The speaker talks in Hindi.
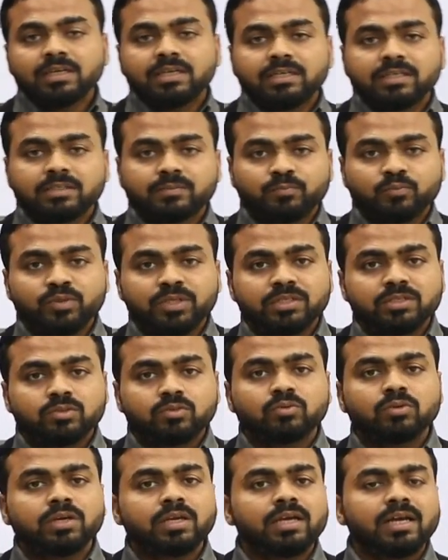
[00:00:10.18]
इस पूरे
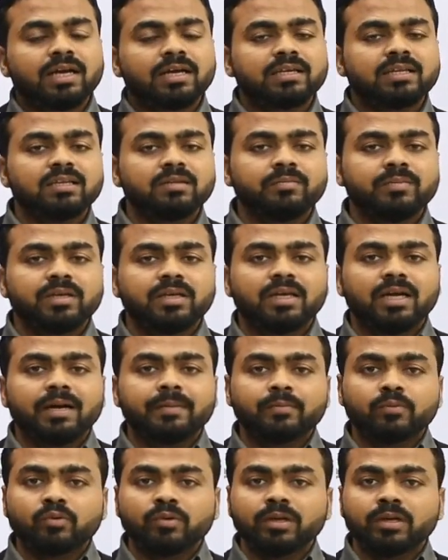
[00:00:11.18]
शो के आखिरी में
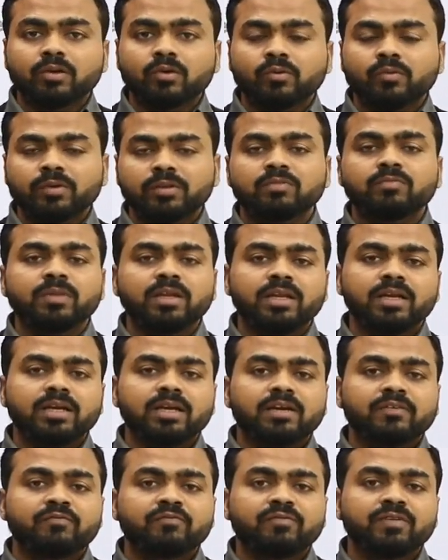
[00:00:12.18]
आपको एक क्विज
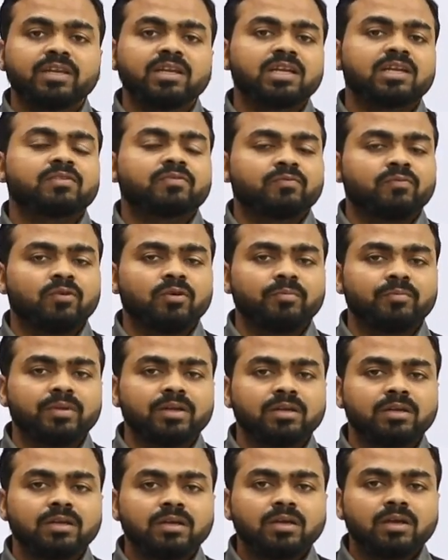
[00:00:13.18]
मिलेगा फिलर फॉर्म
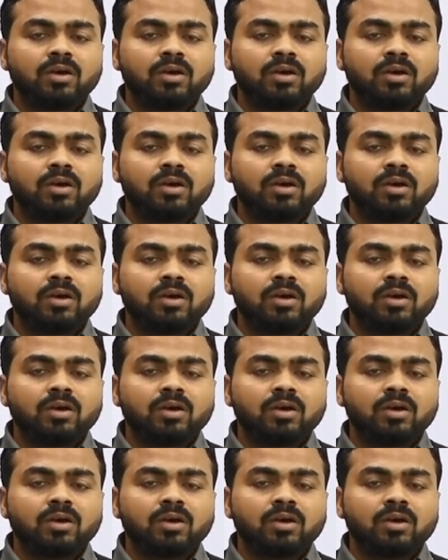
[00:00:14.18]
में